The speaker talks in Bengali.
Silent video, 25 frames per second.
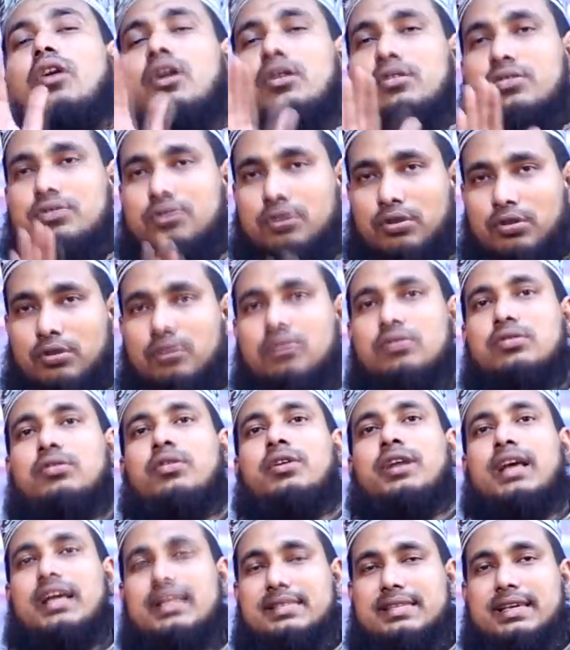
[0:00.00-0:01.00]
ধর্ষণ
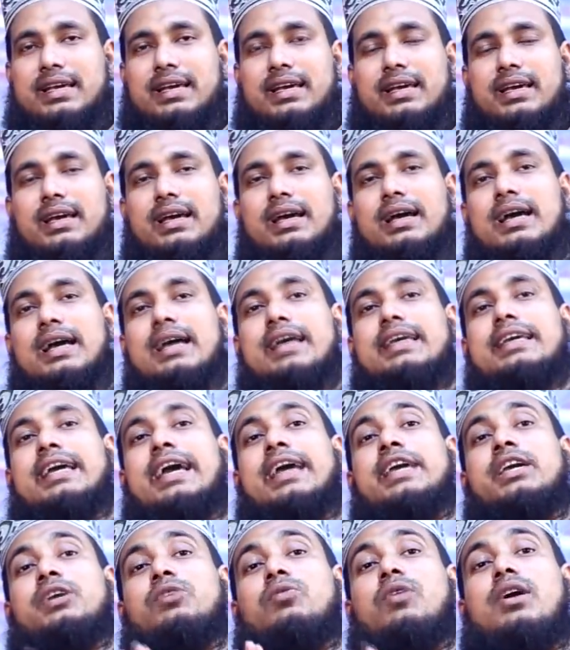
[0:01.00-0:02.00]
করেছে
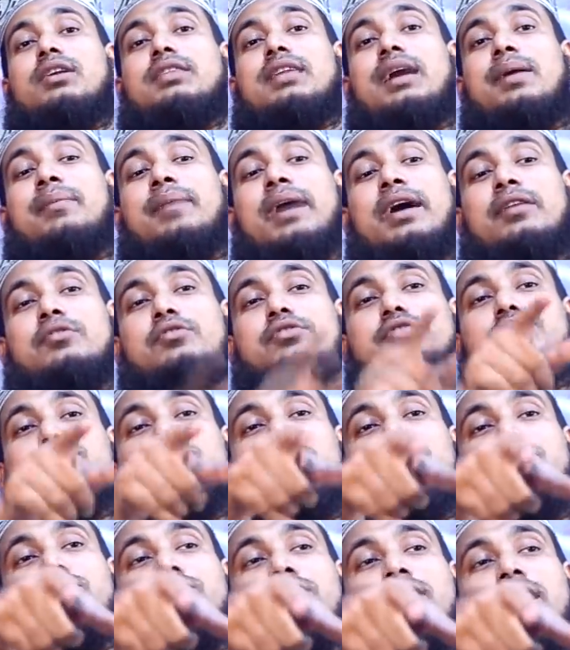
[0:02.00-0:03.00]
এই কথা মানুষ
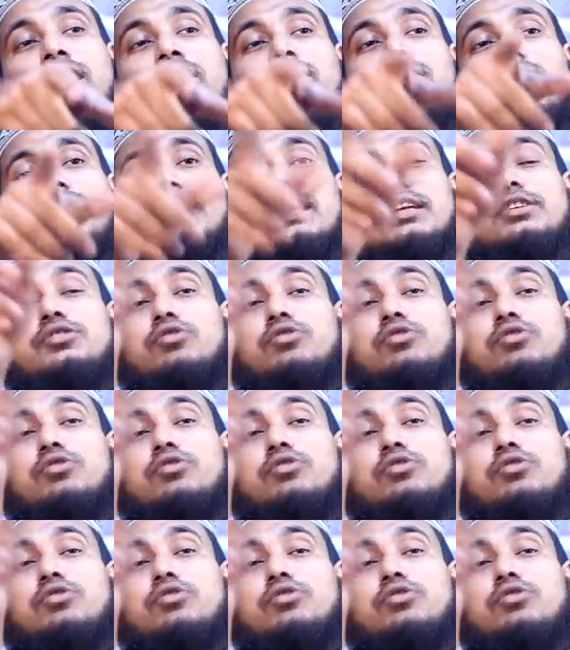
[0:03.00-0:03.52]
তো দূরের কথা